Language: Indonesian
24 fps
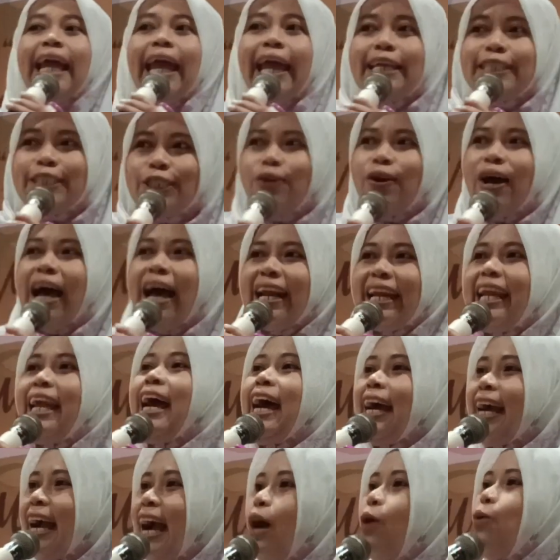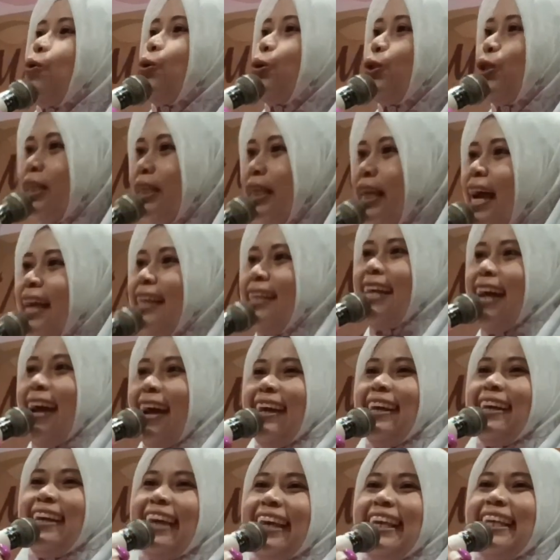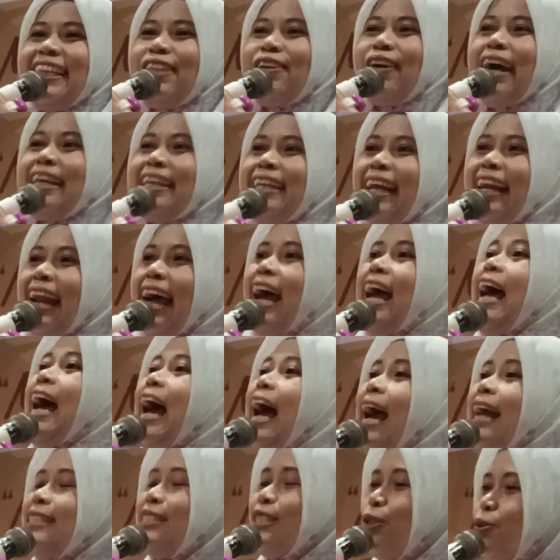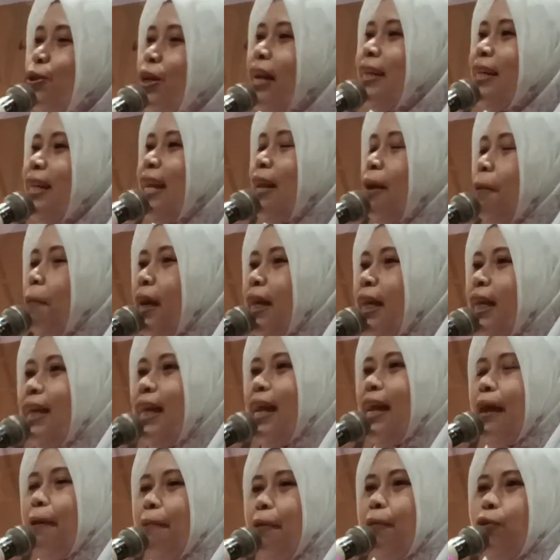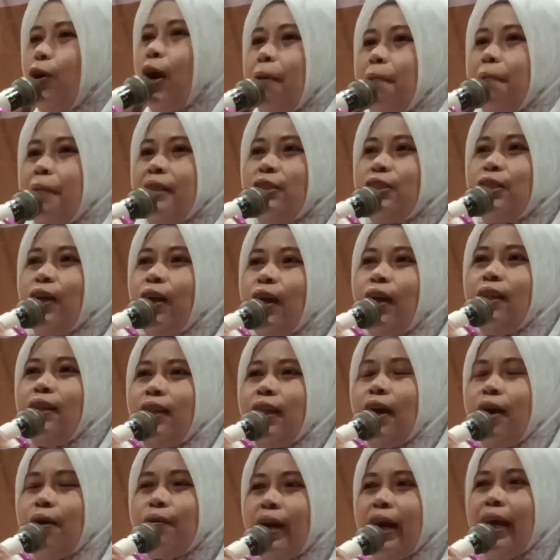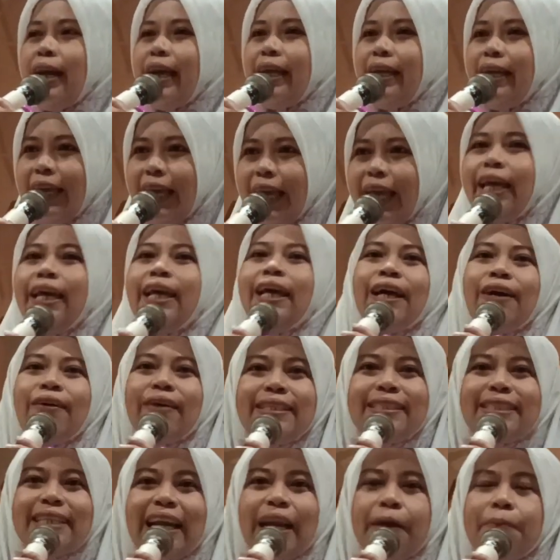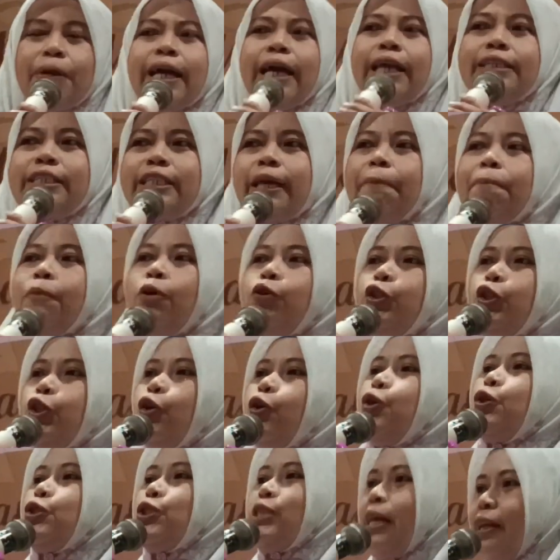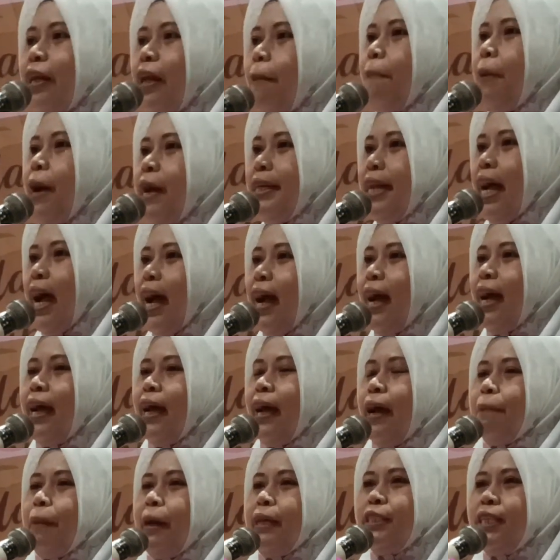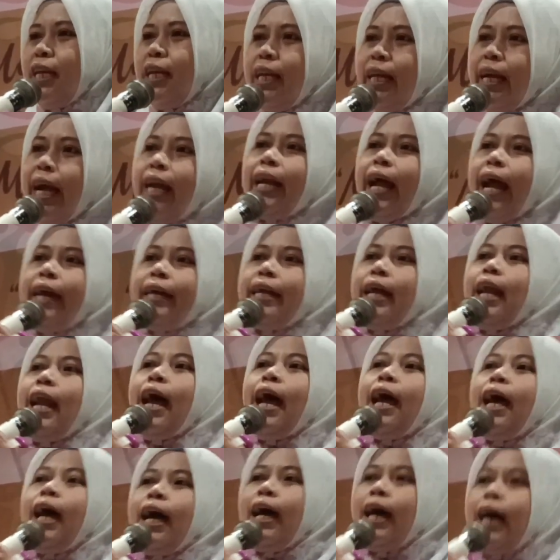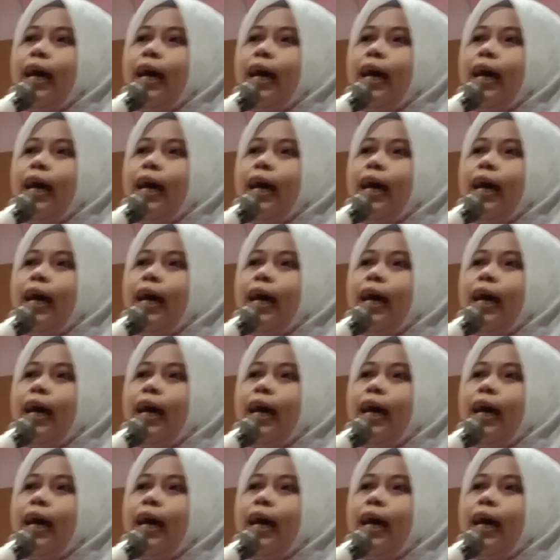esok hari kau tiada itu adalah anjuran dari baginda Nabi Muhammad Sallallahu Alaihi Wasallam Kerja untuk urusan ibadah Panjenengan adalah e,